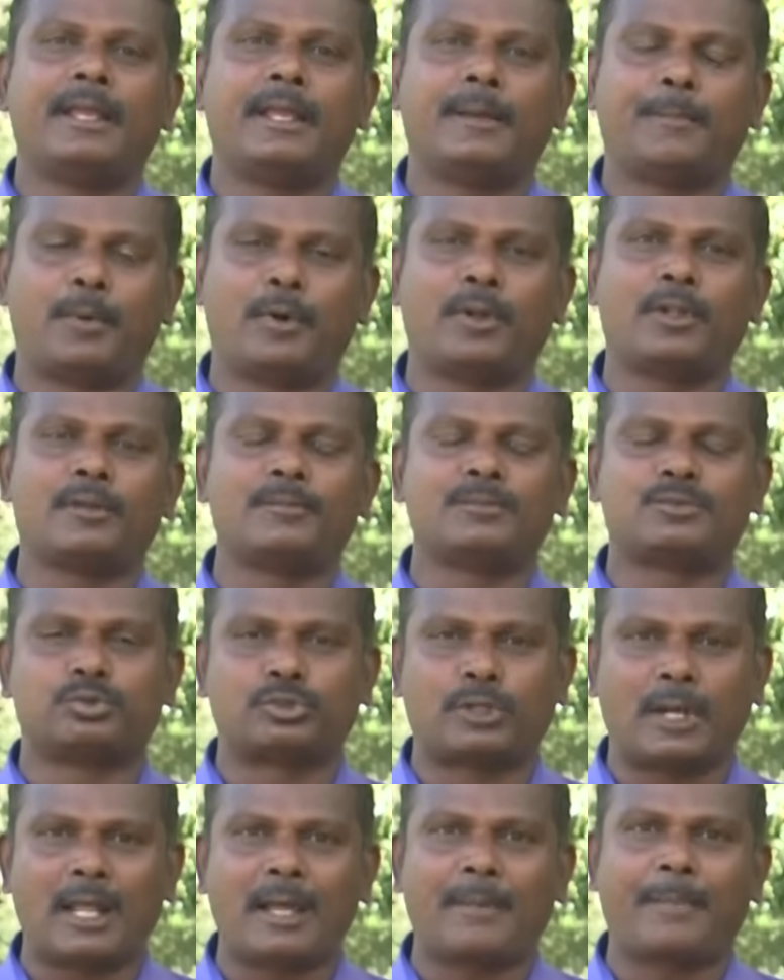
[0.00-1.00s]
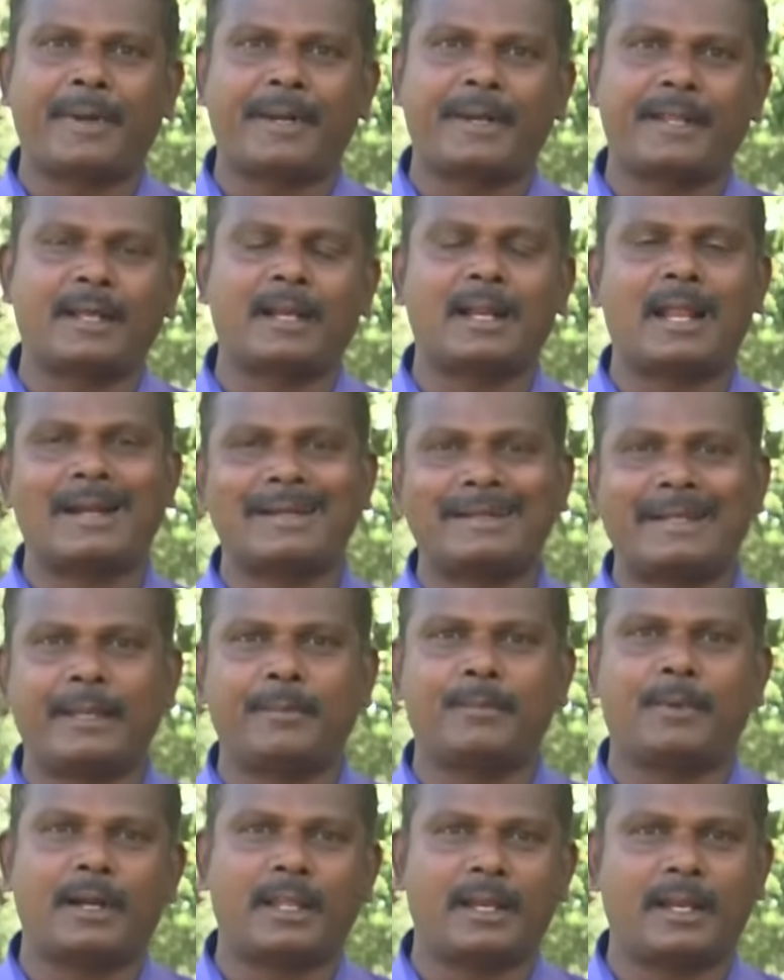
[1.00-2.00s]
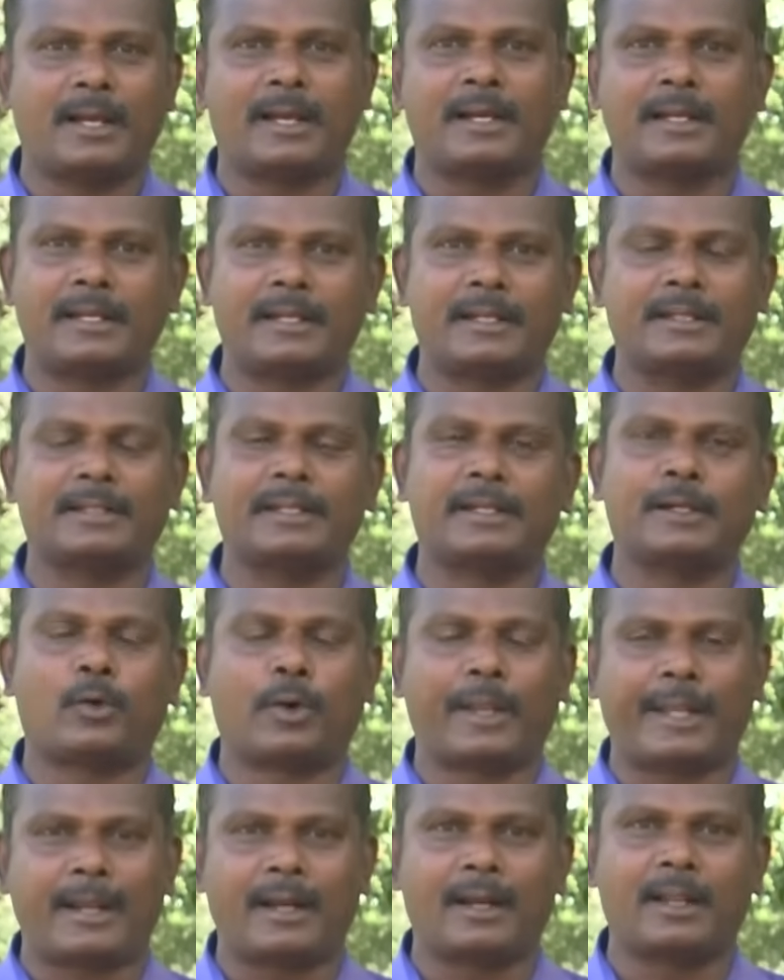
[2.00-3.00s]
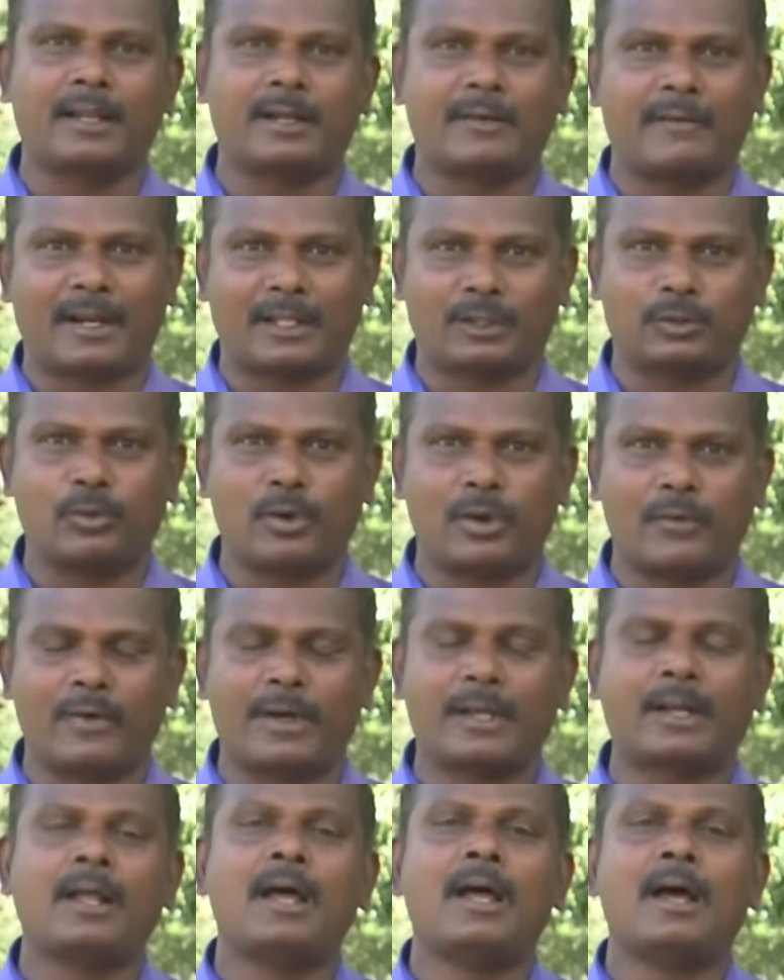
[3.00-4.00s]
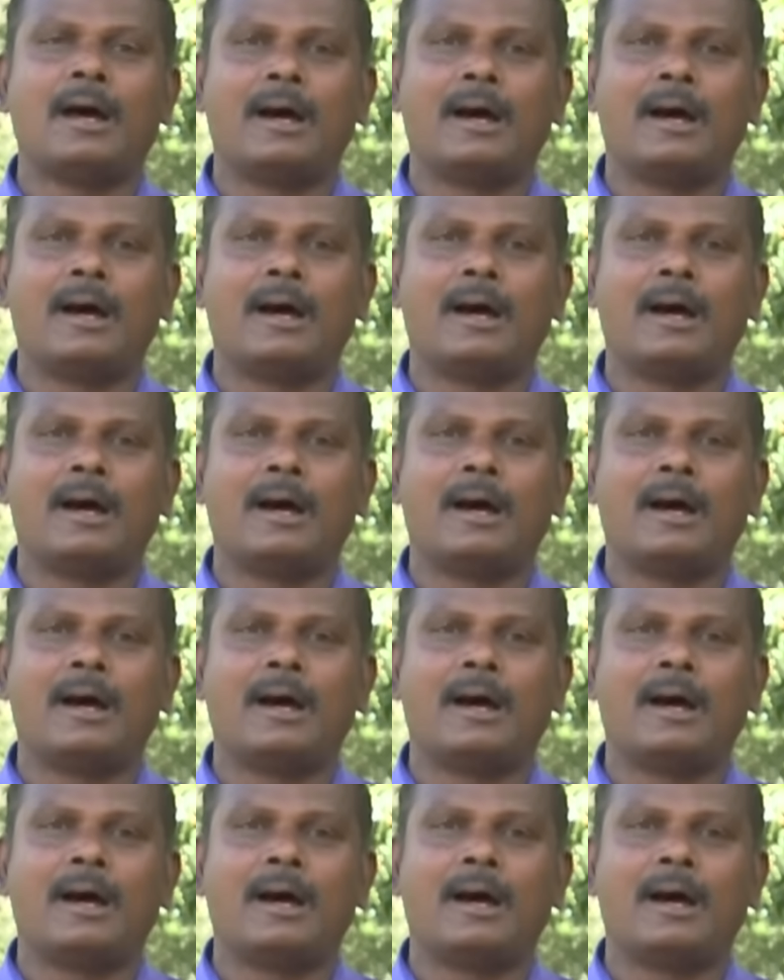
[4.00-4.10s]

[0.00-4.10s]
எப்பொழுதும் சுற்றுலா பயணிகள் அண்டை மாநிலங்களிலிருந்து கொடைக்கானலுக்கு வர துவங்குவார்